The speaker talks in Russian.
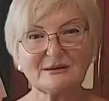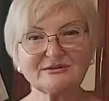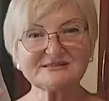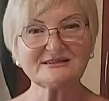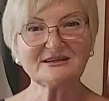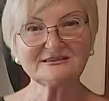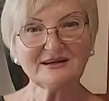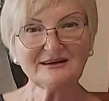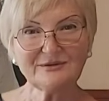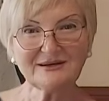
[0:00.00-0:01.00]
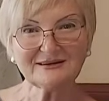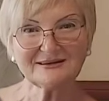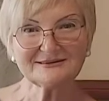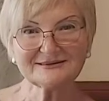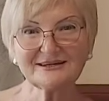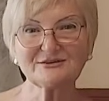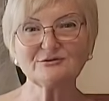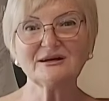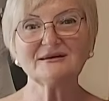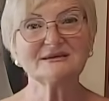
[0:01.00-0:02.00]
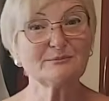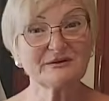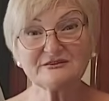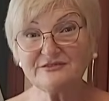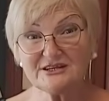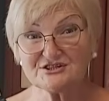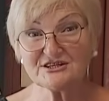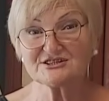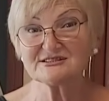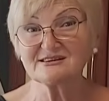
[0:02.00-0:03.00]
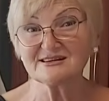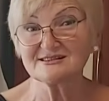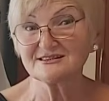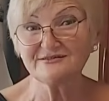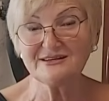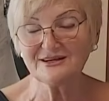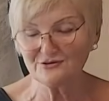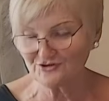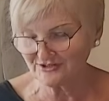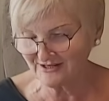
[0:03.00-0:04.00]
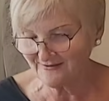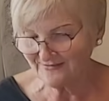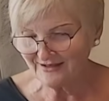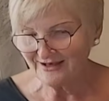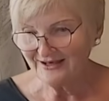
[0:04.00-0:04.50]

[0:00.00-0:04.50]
я была занята, бегала, кокила. И подвижная же, зараза, двигаюсь же, да?